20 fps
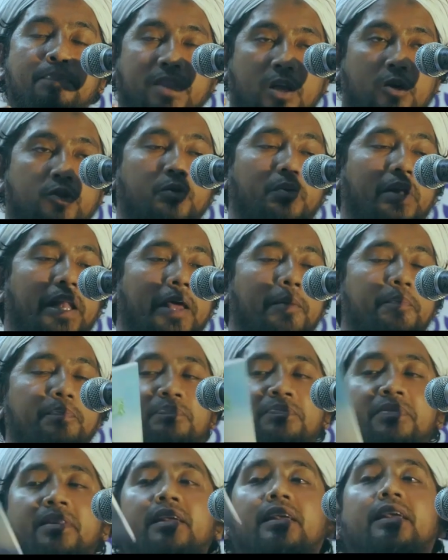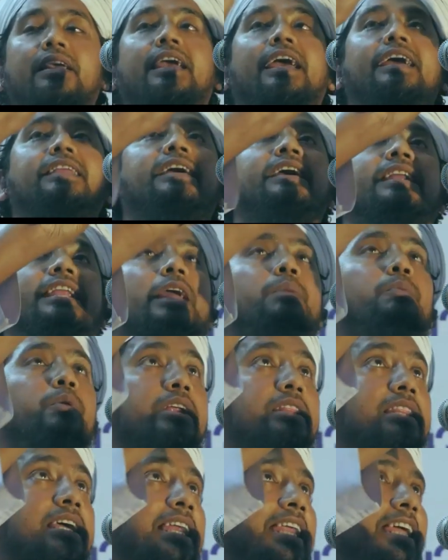নওয়াজবিল্লা এই দেখেন এই
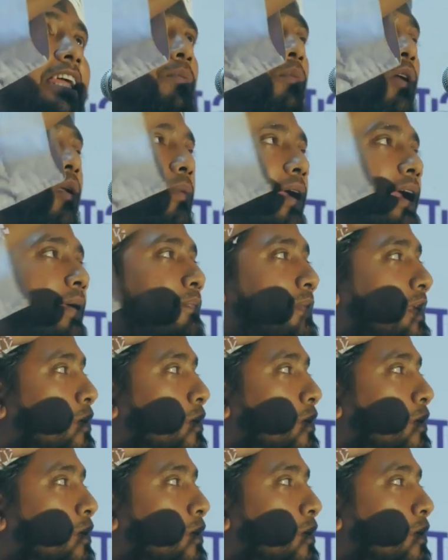বইটা দেখলে কে বলবে